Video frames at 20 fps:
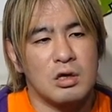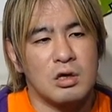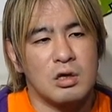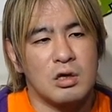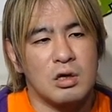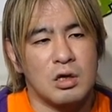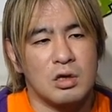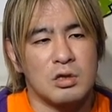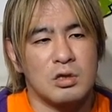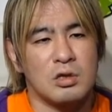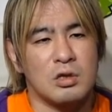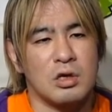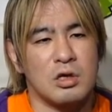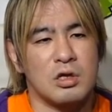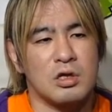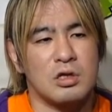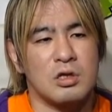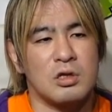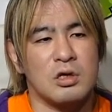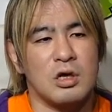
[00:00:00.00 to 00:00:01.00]
やった
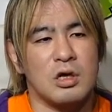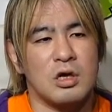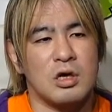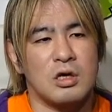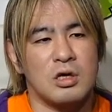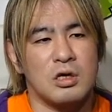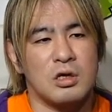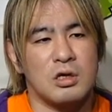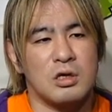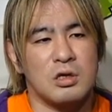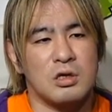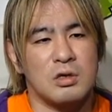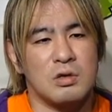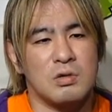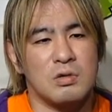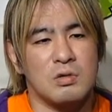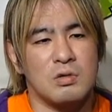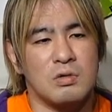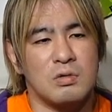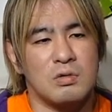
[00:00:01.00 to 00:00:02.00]
試合
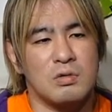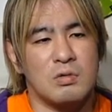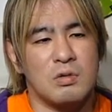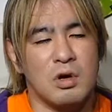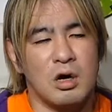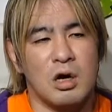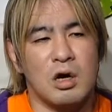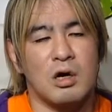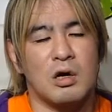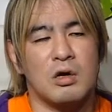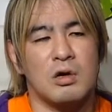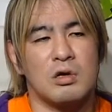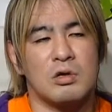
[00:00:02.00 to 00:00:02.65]
は